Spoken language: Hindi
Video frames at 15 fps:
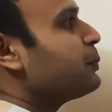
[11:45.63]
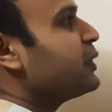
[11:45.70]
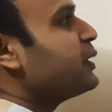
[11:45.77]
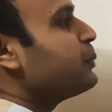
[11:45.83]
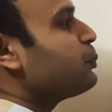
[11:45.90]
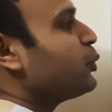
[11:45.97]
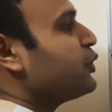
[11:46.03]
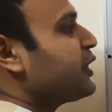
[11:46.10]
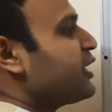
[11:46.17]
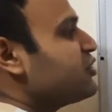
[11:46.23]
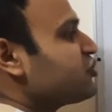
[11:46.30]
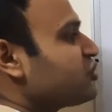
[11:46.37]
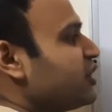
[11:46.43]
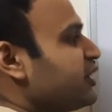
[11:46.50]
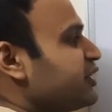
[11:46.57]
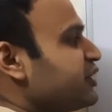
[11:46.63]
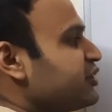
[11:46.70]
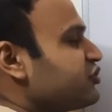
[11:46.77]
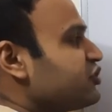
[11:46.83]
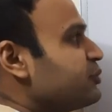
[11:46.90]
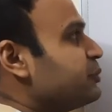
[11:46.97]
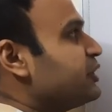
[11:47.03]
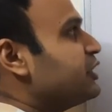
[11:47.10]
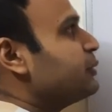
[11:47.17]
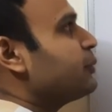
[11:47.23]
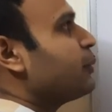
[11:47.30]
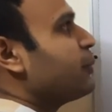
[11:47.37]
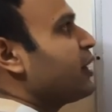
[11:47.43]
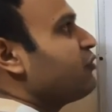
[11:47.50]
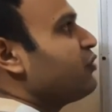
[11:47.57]
पे पोटेंशियल एनर्जी
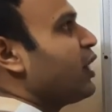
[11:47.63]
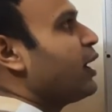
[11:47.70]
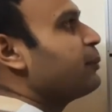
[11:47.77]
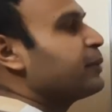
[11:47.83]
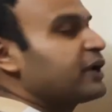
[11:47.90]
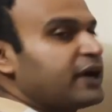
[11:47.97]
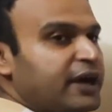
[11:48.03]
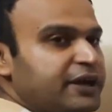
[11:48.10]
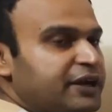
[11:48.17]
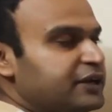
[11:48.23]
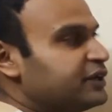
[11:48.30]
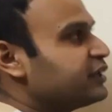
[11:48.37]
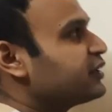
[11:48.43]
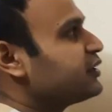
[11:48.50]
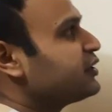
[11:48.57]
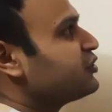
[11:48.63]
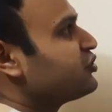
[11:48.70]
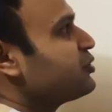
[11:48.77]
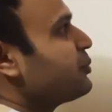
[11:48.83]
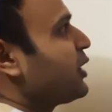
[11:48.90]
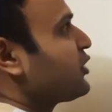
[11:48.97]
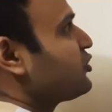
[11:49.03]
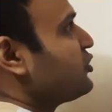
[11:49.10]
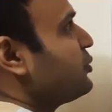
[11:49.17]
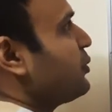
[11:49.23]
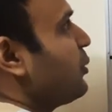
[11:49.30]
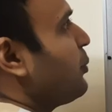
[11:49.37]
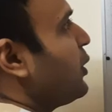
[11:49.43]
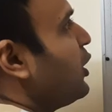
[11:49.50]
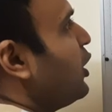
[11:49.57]
मिनिमम है वहां पे काइनेटिक एनर्जी मैक्सिमम